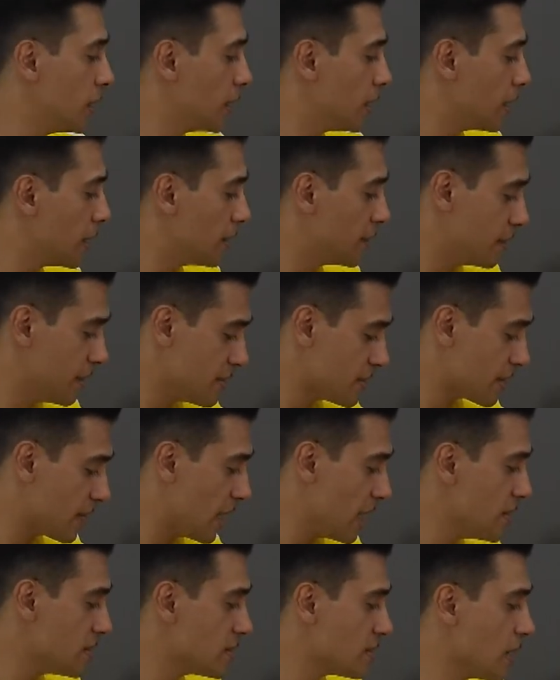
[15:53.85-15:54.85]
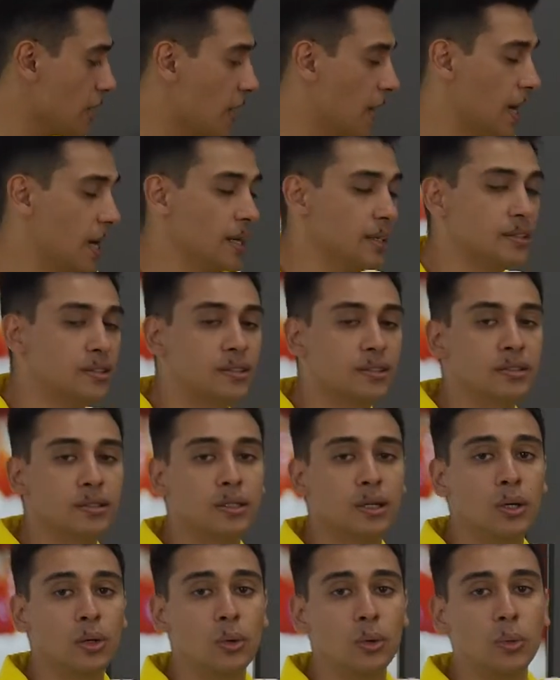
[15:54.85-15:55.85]
El Vegabar 38,
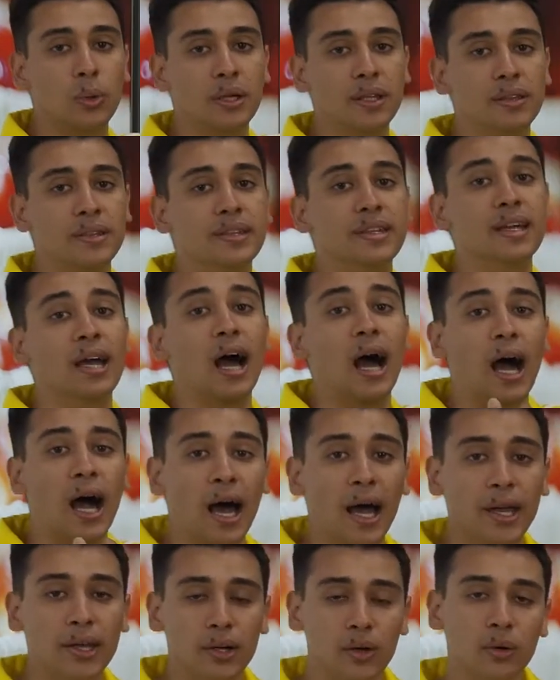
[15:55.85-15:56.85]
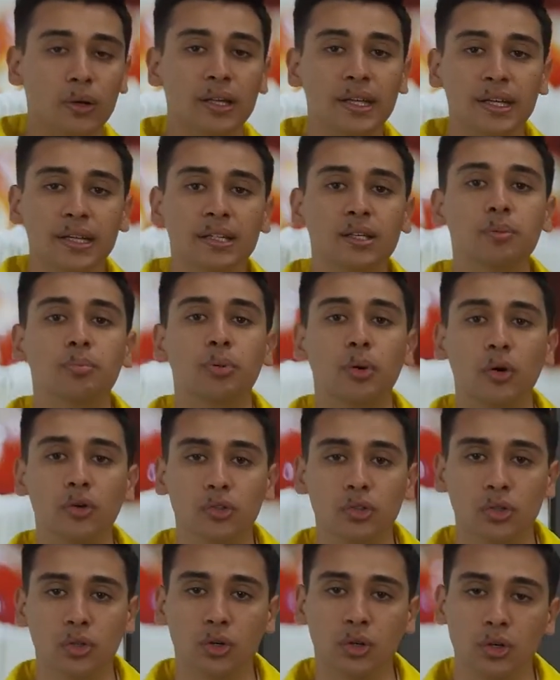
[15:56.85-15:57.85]
en este caso,
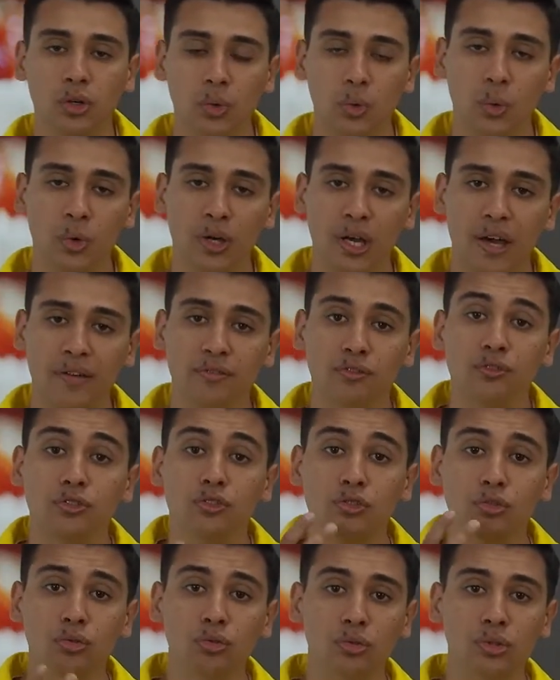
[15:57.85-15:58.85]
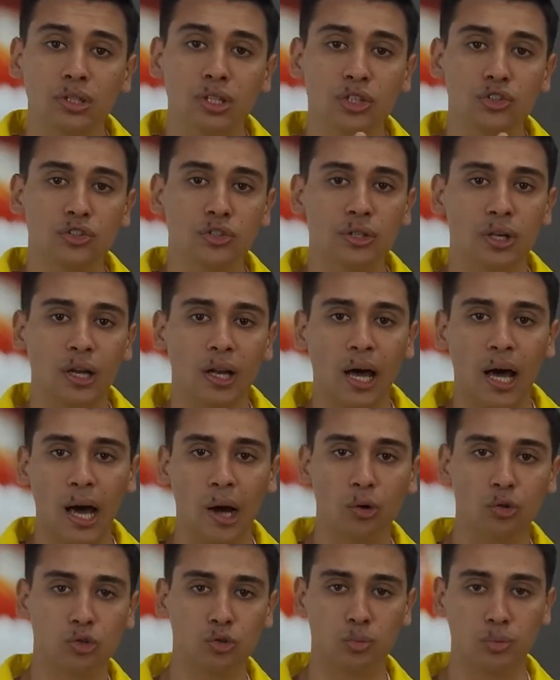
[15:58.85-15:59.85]
se conecta con el
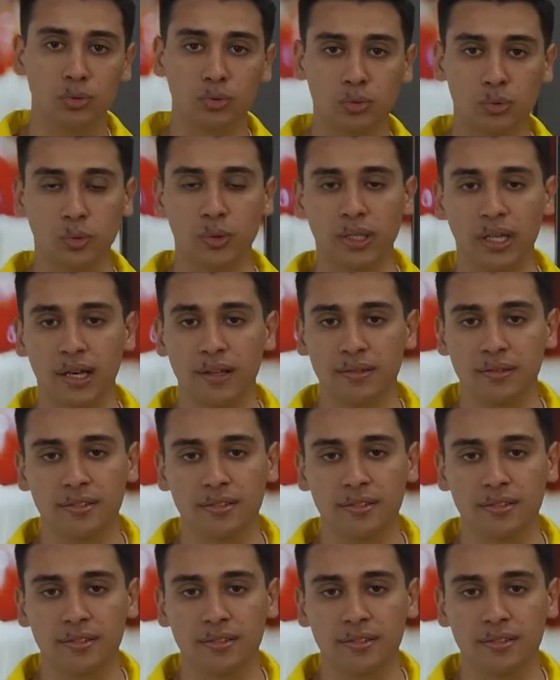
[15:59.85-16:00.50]
proceso o con el